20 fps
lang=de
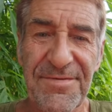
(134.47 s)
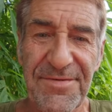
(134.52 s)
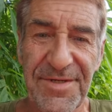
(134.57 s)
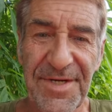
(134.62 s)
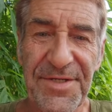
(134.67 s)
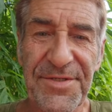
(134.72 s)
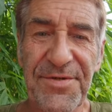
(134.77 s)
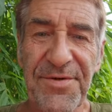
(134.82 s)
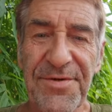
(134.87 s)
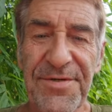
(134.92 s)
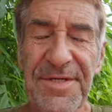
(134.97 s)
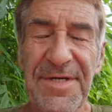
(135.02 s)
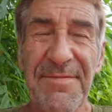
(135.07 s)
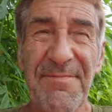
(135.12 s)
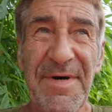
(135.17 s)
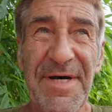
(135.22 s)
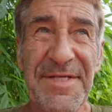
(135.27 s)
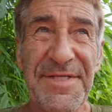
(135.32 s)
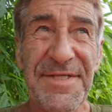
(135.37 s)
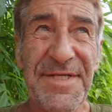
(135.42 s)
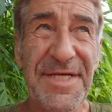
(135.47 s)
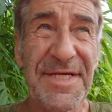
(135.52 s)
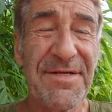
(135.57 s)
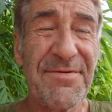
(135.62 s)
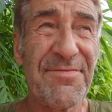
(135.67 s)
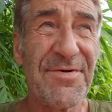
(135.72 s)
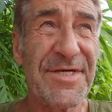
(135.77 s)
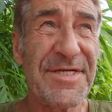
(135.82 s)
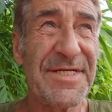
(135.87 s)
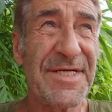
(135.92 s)
das könnt ihr mal sehen,
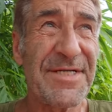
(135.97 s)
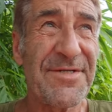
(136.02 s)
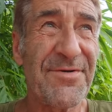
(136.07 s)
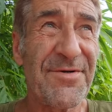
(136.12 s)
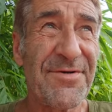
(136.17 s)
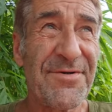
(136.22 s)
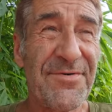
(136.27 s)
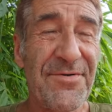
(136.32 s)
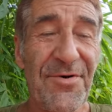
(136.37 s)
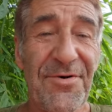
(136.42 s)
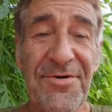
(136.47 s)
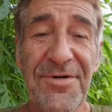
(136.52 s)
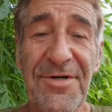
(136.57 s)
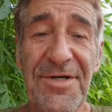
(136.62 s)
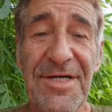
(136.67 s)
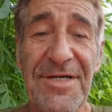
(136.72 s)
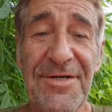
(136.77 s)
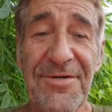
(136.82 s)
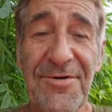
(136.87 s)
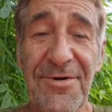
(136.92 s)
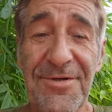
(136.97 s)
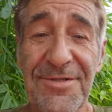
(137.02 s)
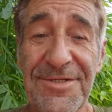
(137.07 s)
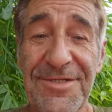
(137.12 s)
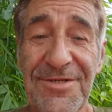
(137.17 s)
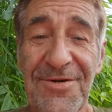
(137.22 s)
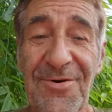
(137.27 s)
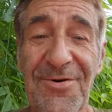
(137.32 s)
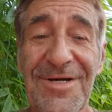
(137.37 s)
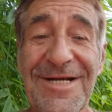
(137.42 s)
wenn ich das noch, noch, noch,
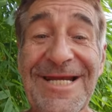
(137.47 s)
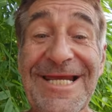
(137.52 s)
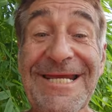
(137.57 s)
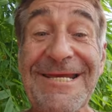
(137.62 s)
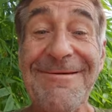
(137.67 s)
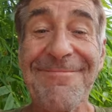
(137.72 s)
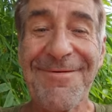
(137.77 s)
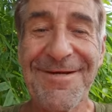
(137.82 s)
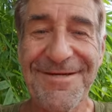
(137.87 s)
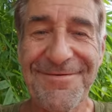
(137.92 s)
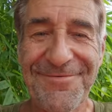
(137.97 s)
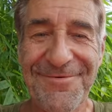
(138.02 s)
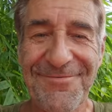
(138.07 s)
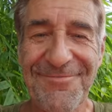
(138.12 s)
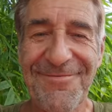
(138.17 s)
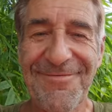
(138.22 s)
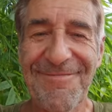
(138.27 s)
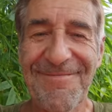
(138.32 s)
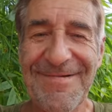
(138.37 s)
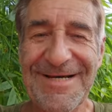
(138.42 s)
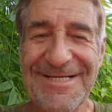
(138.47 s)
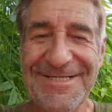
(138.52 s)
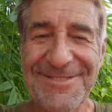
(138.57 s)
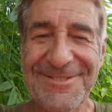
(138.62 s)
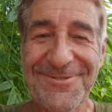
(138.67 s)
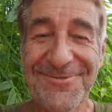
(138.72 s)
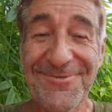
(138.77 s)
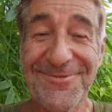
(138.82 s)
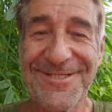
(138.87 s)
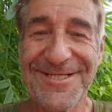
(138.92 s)
noch lebe, um mal
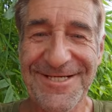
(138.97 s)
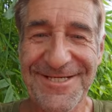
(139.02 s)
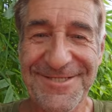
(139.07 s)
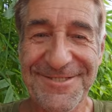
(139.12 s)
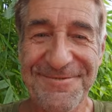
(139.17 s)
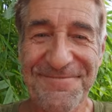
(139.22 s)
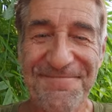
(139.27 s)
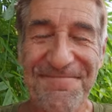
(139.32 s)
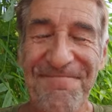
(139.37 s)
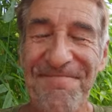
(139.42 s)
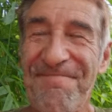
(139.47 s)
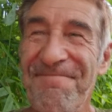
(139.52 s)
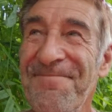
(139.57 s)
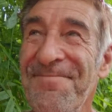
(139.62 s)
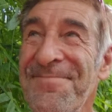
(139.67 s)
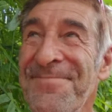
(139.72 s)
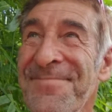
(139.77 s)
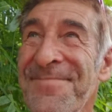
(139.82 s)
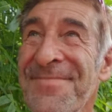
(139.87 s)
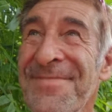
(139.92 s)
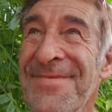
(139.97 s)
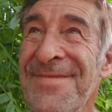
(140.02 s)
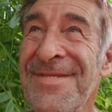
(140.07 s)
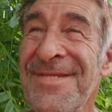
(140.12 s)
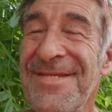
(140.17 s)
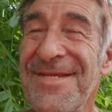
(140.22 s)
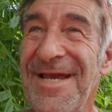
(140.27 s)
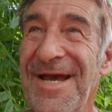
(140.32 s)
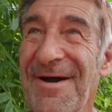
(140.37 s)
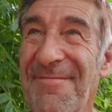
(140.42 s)
so sagen.
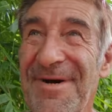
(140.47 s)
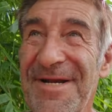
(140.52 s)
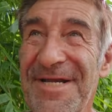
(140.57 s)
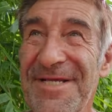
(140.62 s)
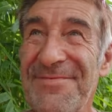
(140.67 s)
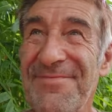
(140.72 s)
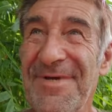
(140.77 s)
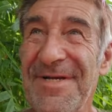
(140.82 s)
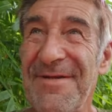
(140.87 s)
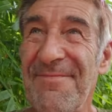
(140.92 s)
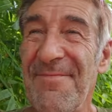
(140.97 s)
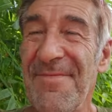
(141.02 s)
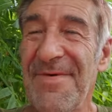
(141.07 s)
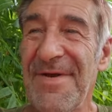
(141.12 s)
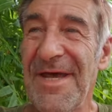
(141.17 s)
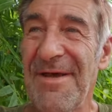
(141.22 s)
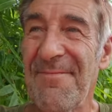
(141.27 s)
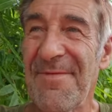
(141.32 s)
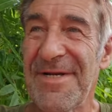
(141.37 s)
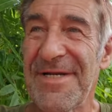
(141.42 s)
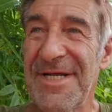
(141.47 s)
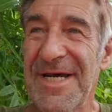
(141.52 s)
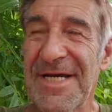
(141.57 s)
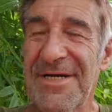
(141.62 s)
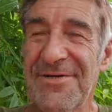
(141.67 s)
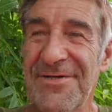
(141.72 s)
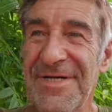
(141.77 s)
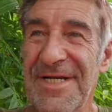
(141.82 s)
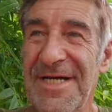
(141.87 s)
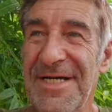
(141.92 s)
Aber das wird immer
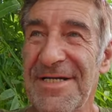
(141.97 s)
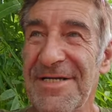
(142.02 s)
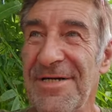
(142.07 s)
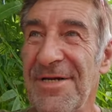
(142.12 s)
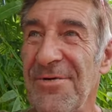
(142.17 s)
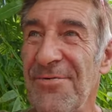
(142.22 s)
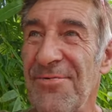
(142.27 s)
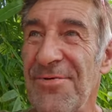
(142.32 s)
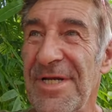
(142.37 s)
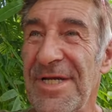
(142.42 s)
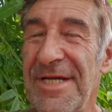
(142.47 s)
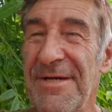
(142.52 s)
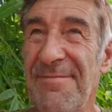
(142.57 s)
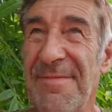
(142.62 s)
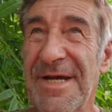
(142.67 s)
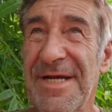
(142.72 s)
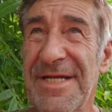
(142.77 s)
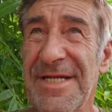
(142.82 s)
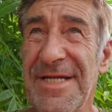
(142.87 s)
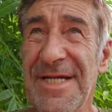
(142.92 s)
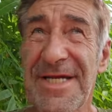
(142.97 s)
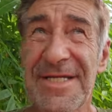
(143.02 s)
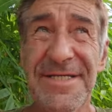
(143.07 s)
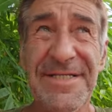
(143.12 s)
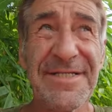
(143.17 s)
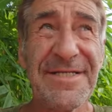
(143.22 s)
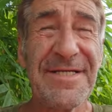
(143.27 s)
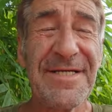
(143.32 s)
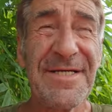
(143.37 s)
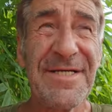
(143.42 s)
nach und nach in der Ruhe gemacht
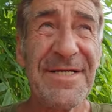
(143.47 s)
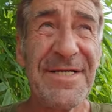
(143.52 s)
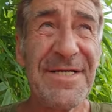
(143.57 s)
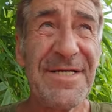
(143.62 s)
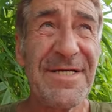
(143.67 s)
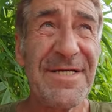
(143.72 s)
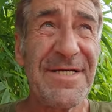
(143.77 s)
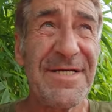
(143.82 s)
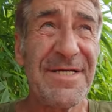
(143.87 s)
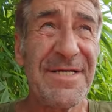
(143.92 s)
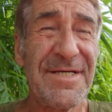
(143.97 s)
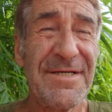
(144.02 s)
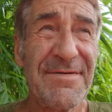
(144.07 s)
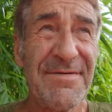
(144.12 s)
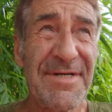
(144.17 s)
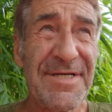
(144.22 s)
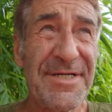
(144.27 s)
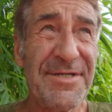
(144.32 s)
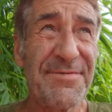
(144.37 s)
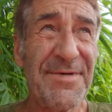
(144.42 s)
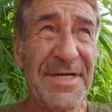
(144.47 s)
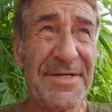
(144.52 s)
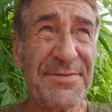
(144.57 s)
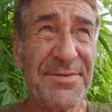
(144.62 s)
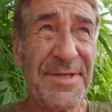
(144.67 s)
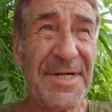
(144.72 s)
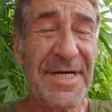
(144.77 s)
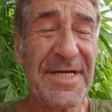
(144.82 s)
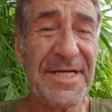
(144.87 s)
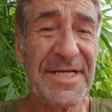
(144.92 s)
jetzt. Wenn die Wand
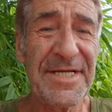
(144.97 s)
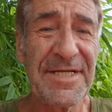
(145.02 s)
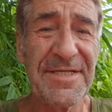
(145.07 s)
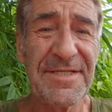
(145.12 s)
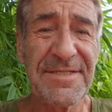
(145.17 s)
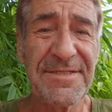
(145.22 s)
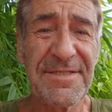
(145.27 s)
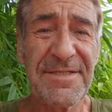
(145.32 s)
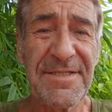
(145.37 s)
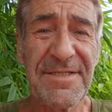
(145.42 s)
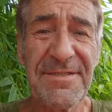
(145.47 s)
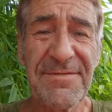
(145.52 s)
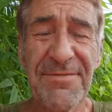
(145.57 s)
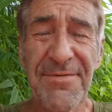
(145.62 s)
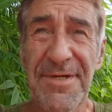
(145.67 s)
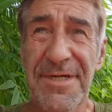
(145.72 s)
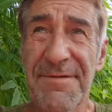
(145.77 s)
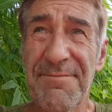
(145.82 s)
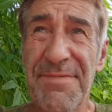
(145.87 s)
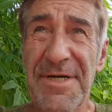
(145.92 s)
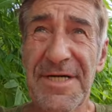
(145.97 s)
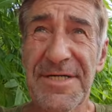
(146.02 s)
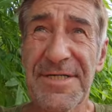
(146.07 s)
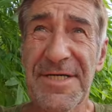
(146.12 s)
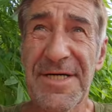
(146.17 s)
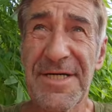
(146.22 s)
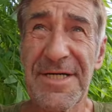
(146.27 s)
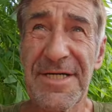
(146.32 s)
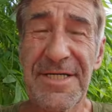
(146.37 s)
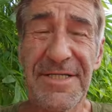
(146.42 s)
fertig ist, werde ich ein paar
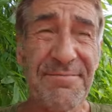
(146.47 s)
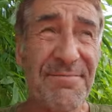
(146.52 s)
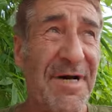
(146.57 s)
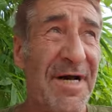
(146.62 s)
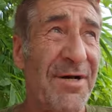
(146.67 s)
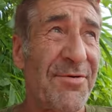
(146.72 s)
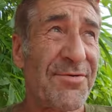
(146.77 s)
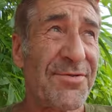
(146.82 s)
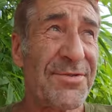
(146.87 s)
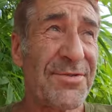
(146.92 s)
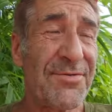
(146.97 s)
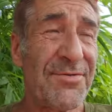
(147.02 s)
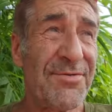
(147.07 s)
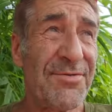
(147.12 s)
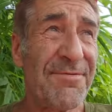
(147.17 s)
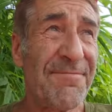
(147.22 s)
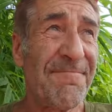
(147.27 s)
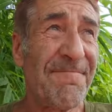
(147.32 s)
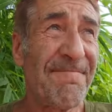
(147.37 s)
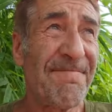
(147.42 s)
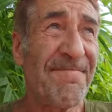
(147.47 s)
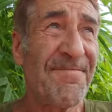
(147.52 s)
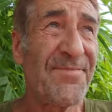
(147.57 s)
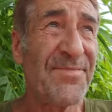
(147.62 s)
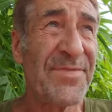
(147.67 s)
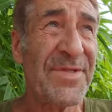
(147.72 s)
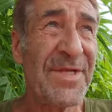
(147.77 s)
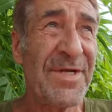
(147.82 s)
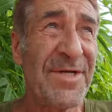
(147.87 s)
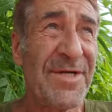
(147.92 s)
Tage erstmal ausruhen.
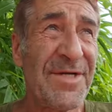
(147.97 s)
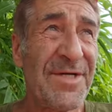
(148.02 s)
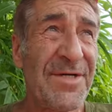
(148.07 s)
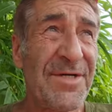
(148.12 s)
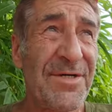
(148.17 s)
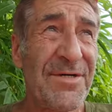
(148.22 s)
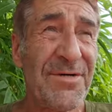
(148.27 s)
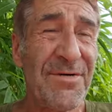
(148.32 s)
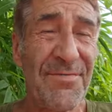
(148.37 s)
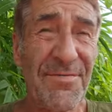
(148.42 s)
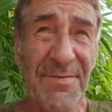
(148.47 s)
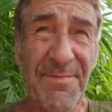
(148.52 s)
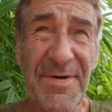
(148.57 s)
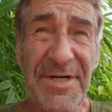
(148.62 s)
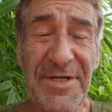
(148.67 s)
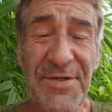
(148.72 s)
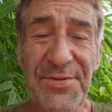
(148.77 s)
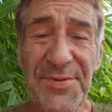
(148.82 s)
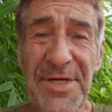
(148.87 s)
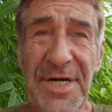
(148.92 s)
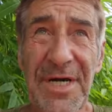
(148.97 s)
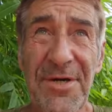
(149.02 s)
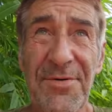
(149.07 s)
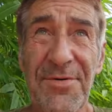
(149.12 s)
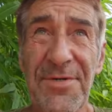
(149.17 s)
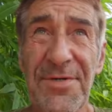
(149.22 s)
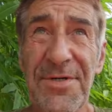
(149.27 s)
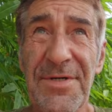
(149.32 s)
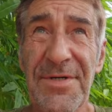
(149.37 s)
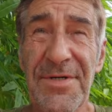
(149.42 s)
Und wenn meine
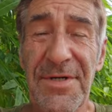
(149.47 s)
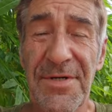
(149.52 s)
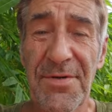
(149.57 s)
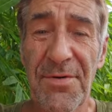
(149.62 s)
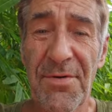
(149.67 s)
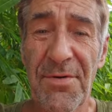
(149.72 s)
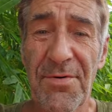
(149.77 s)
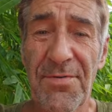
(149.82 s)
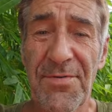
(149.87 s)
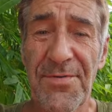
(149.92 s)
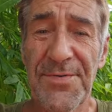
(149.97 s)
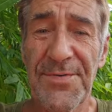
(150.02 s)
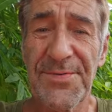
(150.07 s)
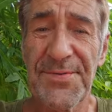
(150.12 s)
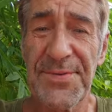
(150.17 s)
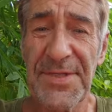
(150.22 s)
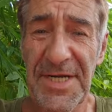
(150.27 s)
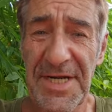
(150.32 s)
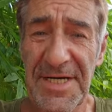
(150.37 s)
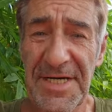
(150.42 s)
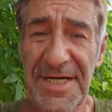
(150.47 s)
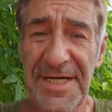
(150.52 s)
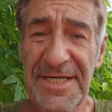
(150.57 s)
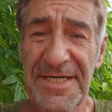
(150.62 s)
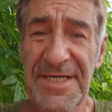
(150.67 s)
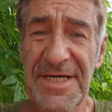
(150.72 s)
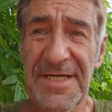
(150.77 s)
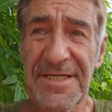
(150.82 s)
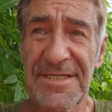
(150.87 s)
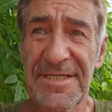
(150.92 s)
Frau
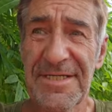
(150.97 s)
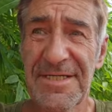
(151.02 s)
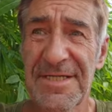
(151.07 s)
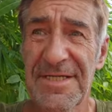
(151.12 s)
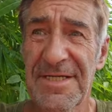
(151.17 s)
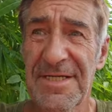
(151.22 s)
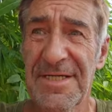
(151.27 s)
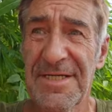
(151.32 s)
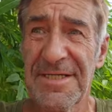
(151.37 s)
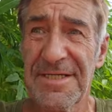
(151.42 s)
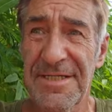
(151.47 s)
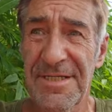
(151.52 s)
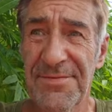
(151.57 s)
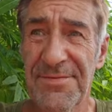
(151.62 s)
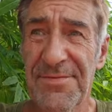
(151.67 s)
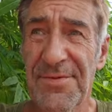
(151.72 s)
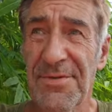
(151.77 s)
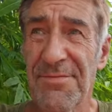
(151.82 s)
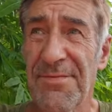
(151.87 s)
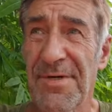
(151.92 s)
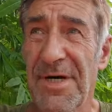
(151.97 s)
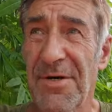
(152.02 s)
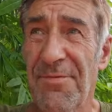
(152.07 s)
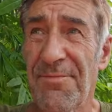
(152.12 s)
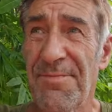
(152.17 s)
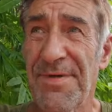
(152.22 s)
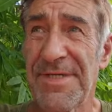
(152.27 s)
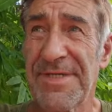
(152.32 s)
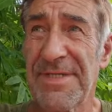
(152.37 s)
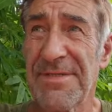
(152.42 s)
Ferien hat, dann wollen wir auch
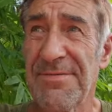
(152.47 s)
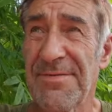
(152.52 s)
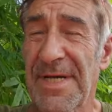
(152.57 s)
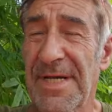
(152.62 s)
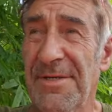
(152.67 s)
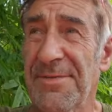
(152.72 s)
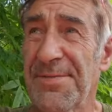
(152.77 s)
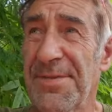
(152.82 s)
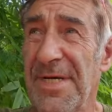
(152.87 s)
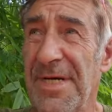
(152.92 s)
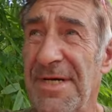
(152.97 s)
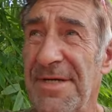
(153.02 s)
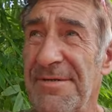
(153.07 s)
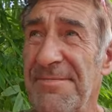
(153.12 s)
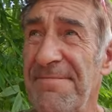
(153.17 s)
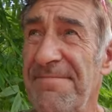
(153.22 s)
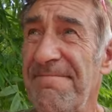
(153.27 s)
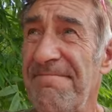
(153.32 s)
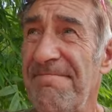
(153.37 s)
ein bisschen wegfahren.